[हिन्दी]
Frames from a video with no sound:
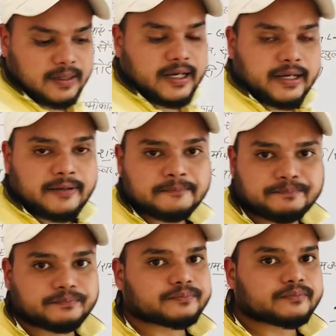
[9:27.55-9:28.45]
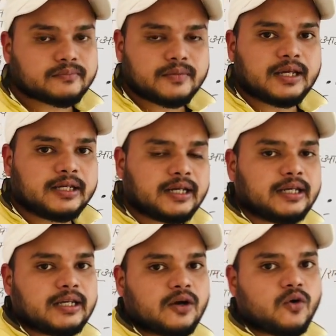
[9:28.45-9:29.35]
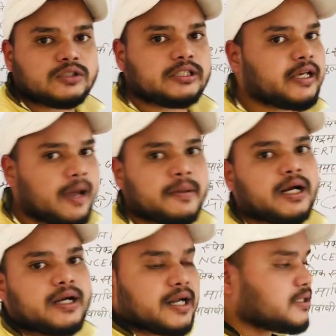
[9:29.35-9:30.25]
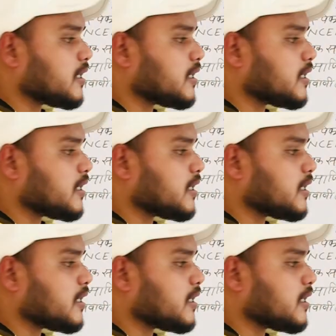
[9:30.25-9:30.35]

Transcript: लेंगे लेकिन लेना कौन सी है यहाँ पर घटना